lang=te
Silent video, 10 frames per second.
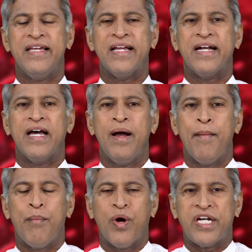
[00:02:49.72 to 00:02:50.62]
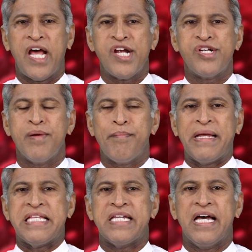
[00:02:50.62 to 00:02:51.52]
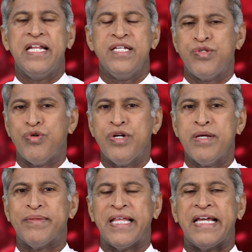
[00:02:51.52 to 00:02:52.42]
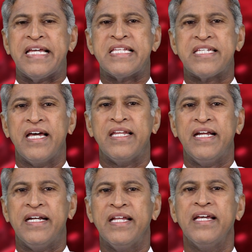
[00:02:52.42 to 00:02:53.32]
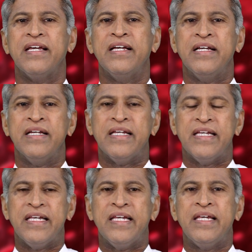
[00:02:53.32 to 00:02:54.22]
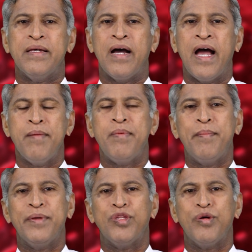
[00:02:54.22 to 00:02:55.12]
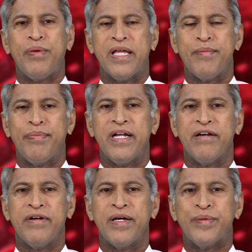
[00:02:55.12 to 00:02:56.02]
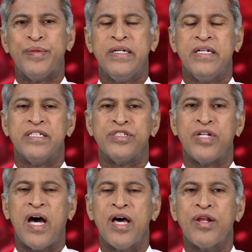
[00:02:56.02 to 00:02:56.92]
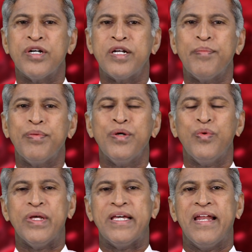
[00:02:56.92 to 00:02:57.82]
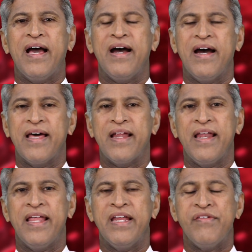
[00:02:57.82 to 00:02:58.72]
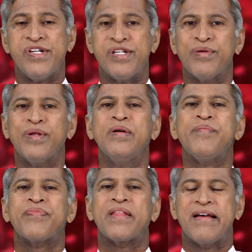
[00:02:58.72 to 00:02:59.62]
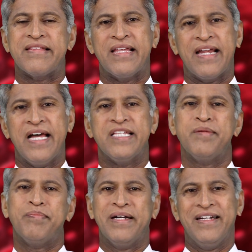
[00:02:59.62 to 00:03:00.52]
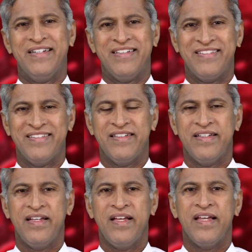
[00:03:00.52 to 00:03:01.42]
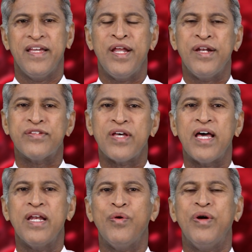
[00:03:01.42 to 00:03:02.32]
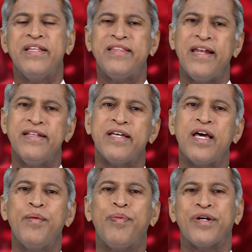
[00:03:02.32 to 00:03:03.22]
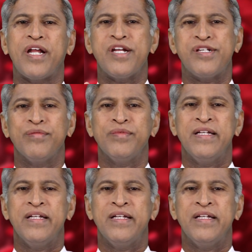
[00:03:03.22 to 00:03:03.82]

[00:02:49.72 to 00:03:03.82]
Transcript: ఇక్కడ పొటాషియం పెంచాలి సోడియం తగ్గించాలి అంటే ఈ హై బీపీతో బాధపడేవారు నాలుగు ట్రిప్పులు ఉడికిన ఆహారాలు అనే విషయంలో కాస్త రాజీ పడండి ఎన్నిసార్లు వండితే అన్నిసార్లు పొటాషియం